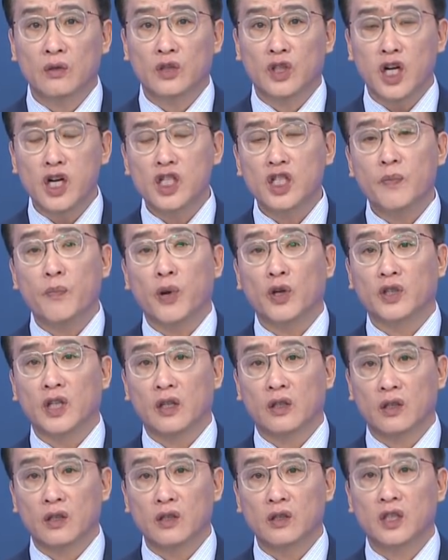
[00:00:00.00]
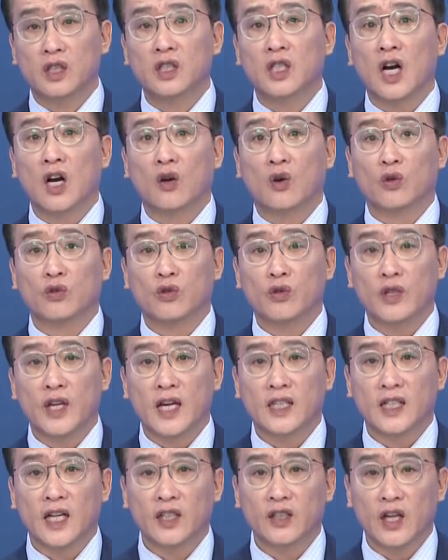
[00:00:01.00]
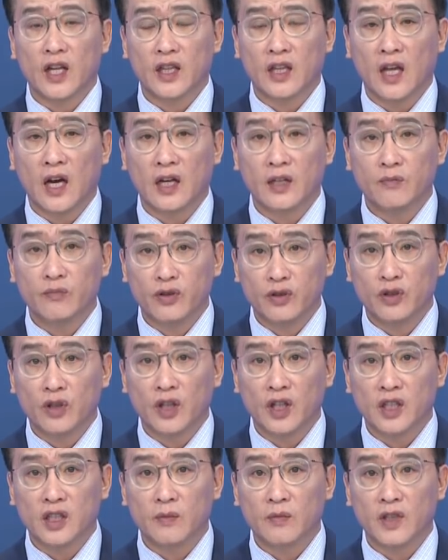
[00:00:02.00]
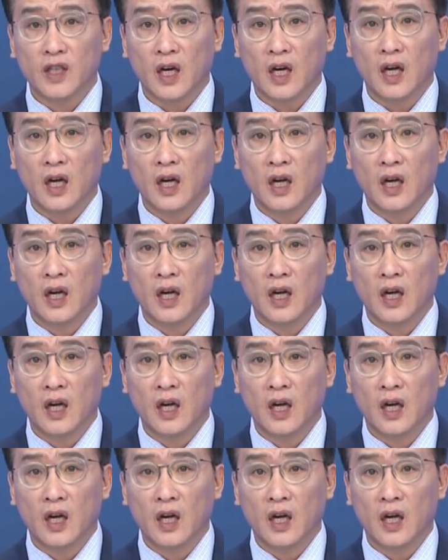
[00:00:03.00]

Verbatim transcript: 70% 증가할 것으로 예상이 된다는 분석이 있습니다.